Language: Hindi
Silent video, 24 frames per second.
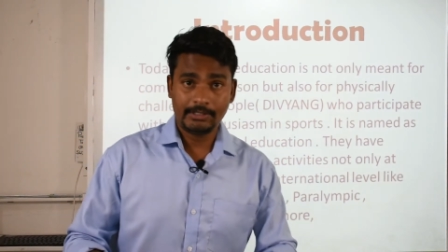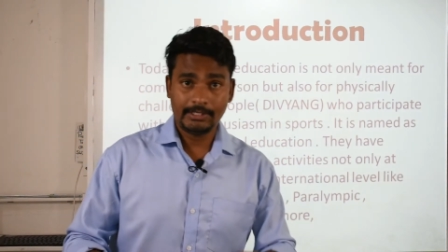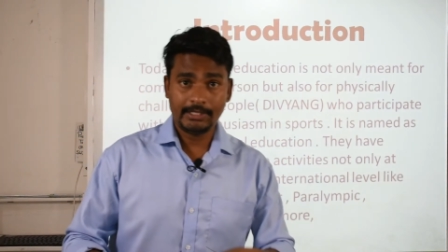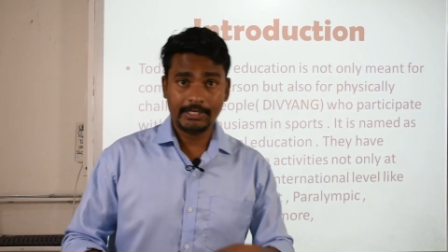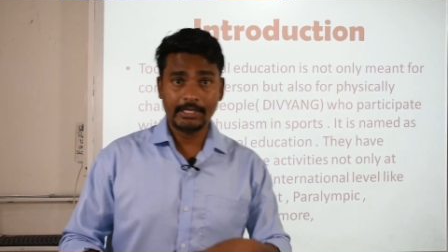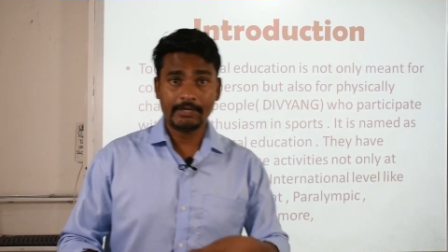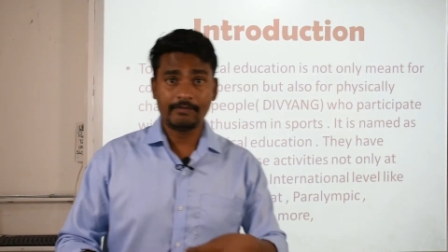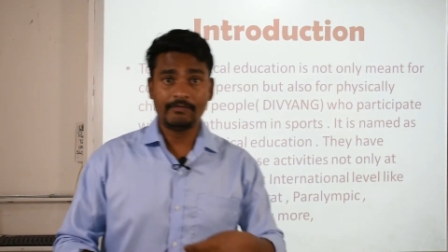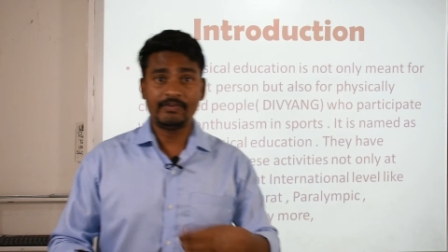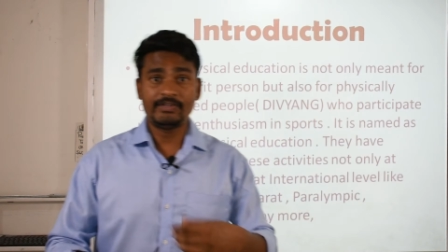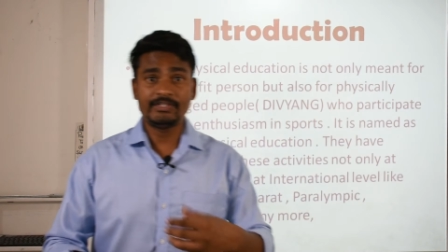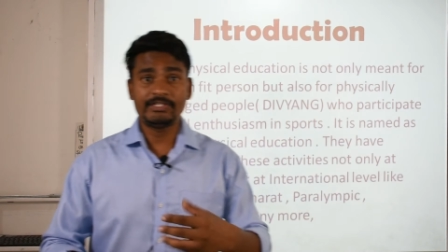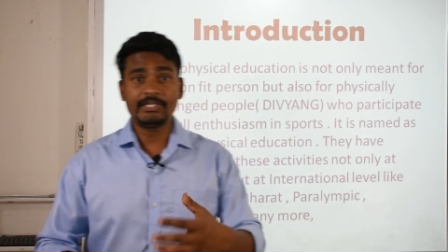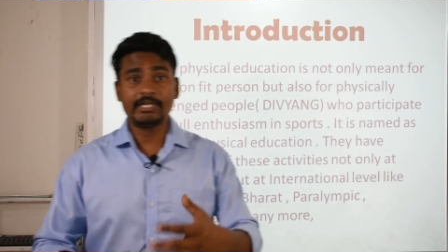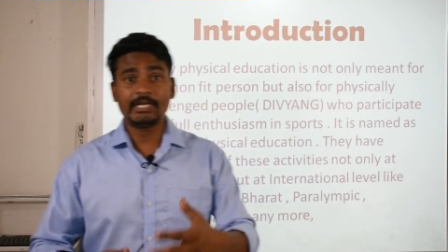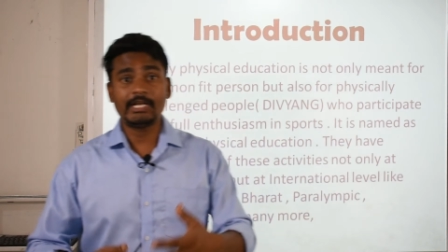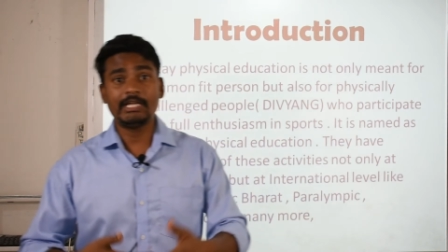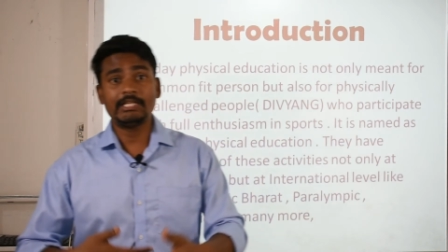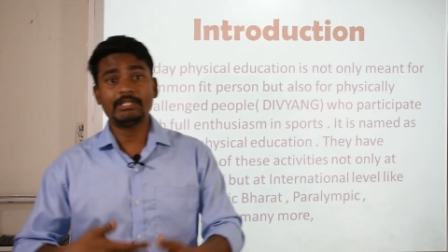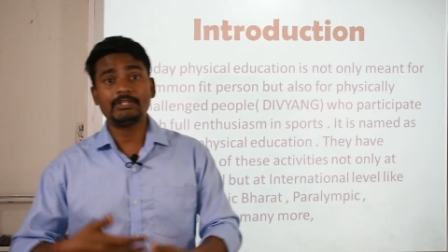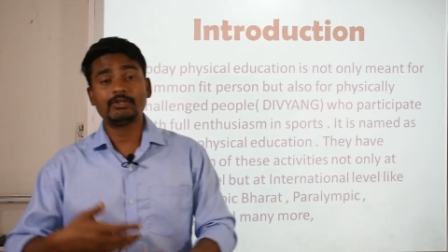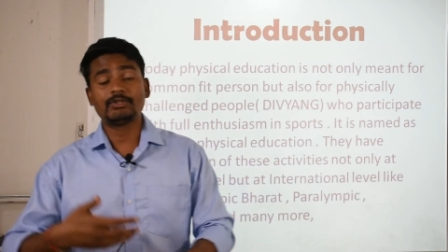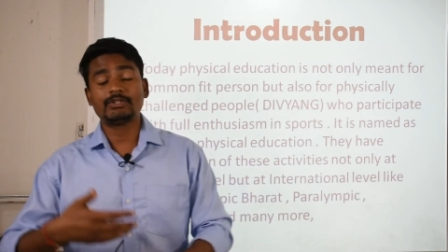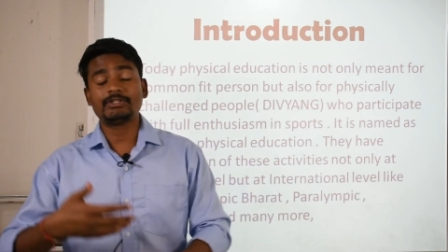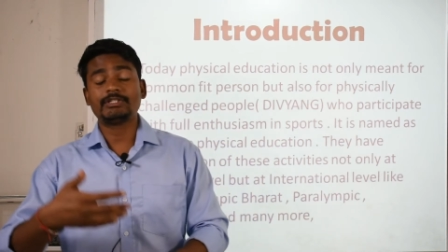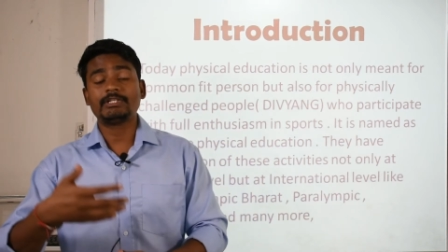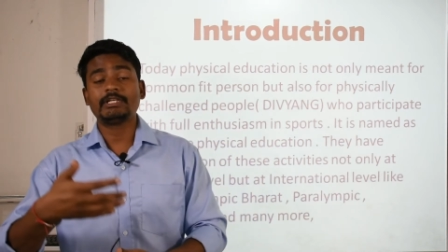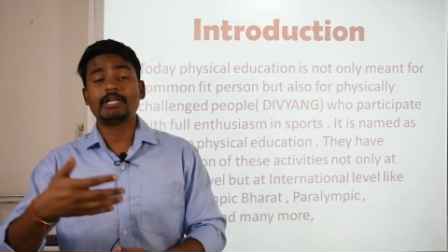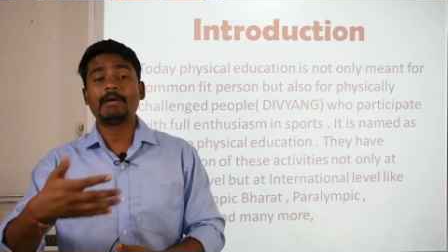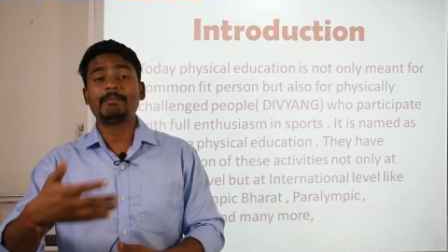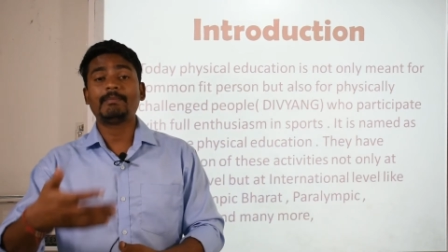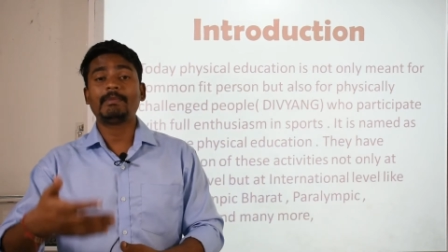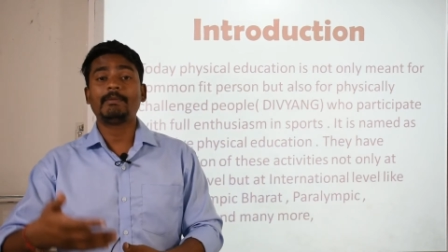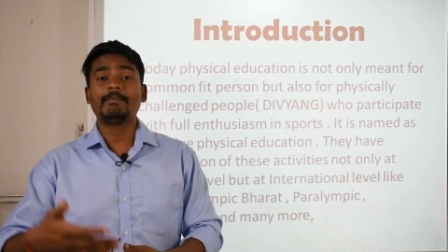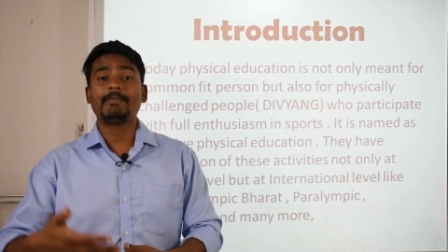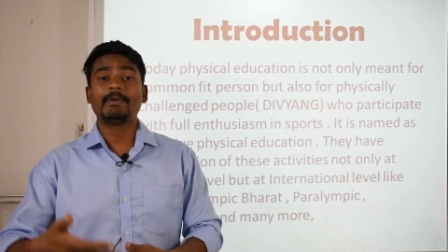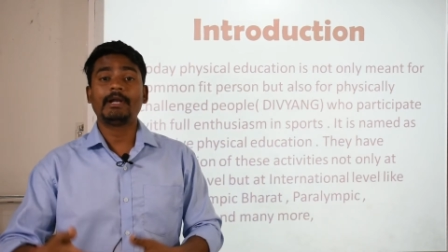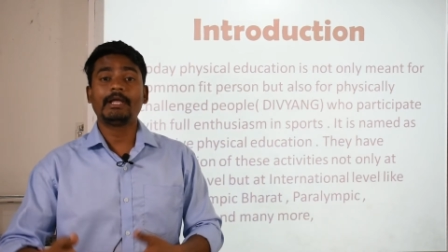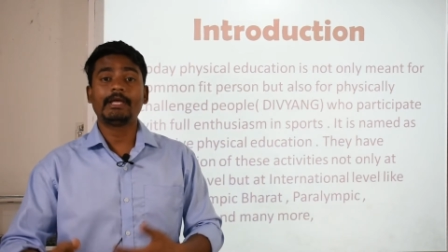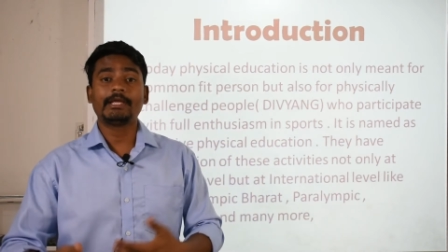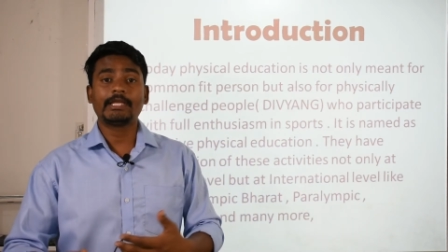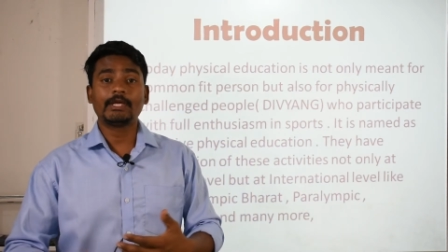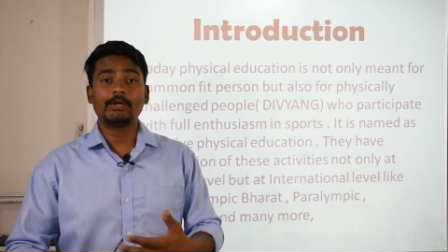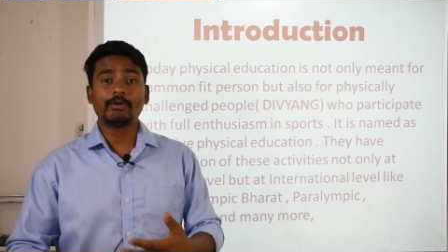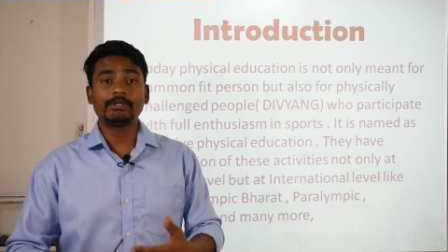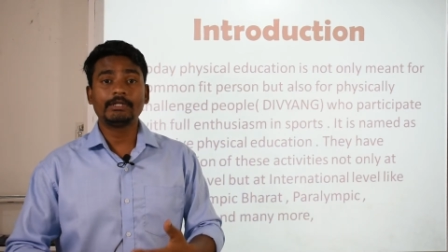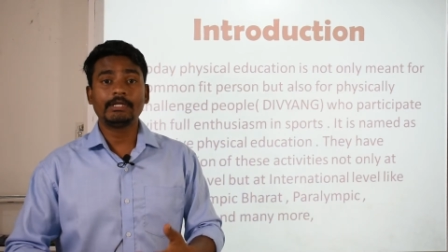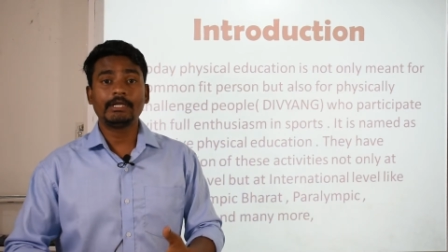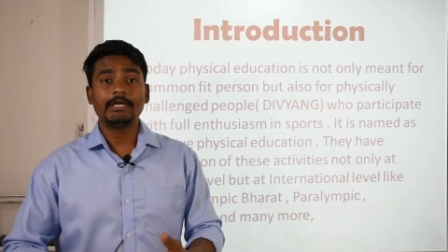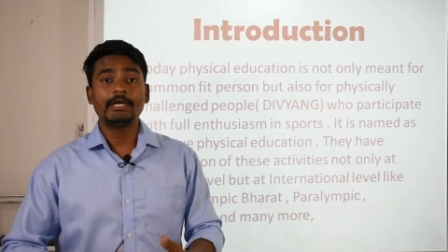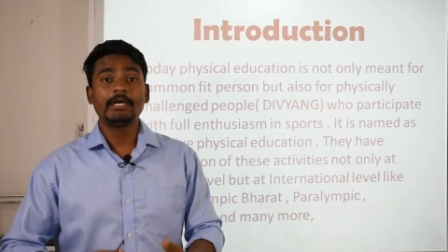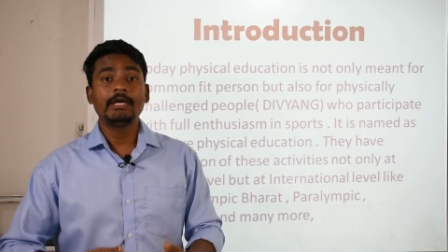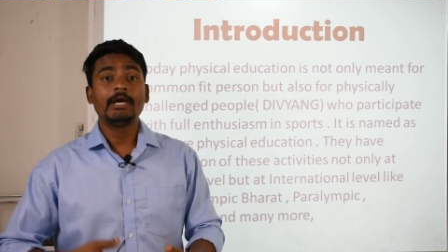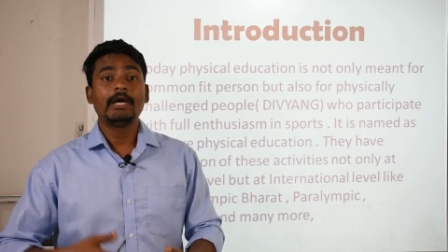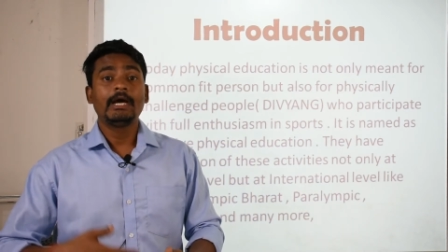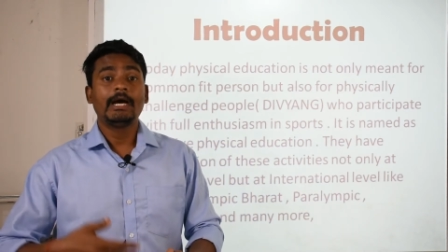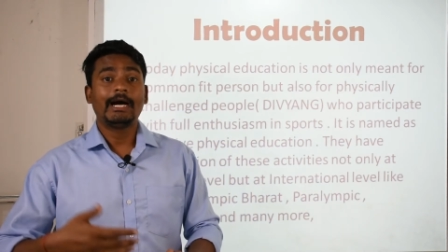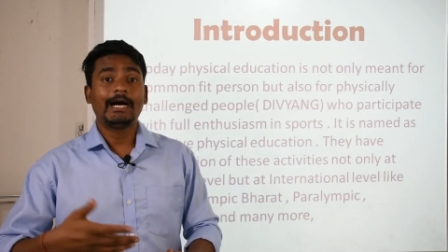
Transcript: ठीक है फिजिकल एजुकेशन आपने पढ़ा क्या होता है